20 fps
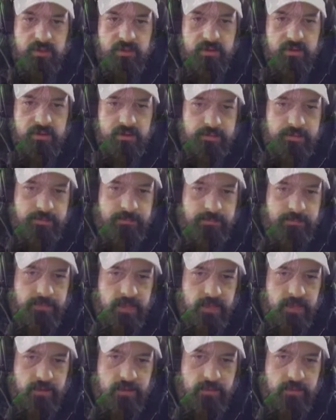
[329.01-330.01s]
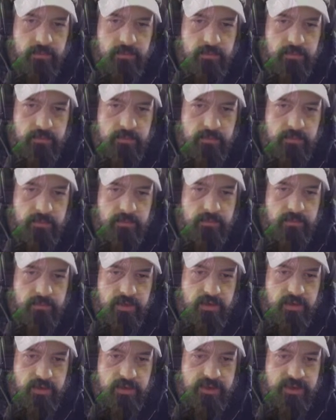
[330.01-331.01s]
Ähm, im, wenn
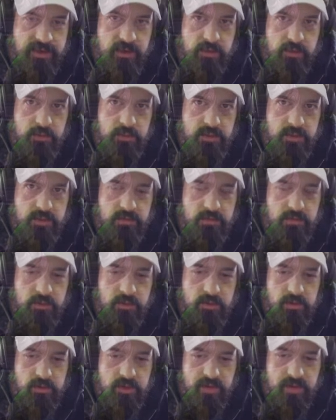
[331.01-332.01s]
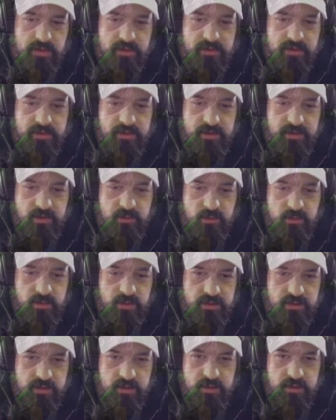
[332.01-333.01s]
ihr Arena spielt, würde ich euch raten, seht zu,
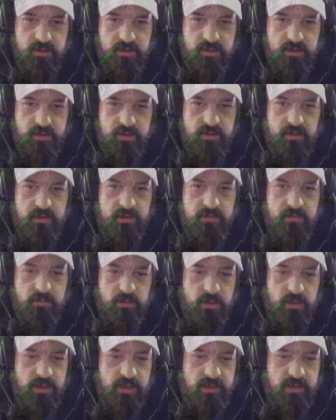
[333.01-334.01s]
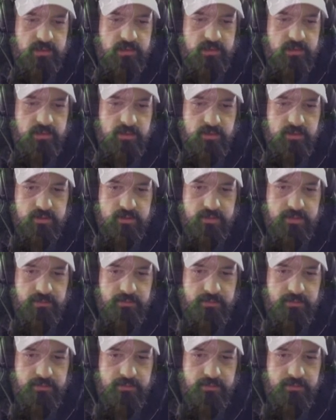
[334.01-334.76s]
dass ihr äh, nur Karten ähm,